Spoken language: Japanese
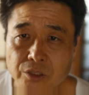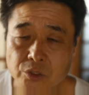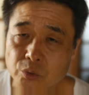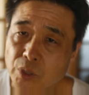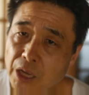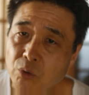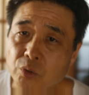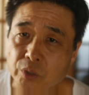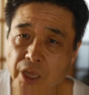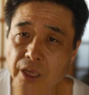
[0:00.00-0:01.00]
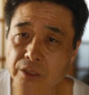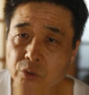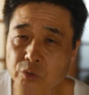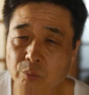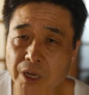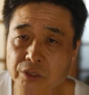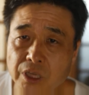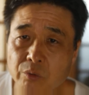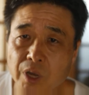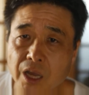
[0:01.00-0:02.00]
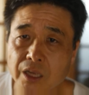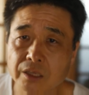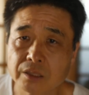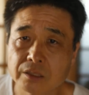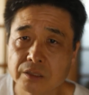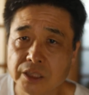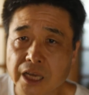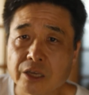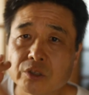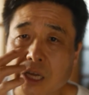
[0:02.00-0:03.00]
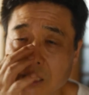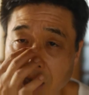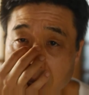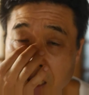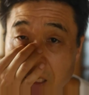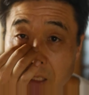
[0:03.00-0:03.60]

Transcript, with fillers: ちょっと過去のねソフトバンク戦は2回くらいね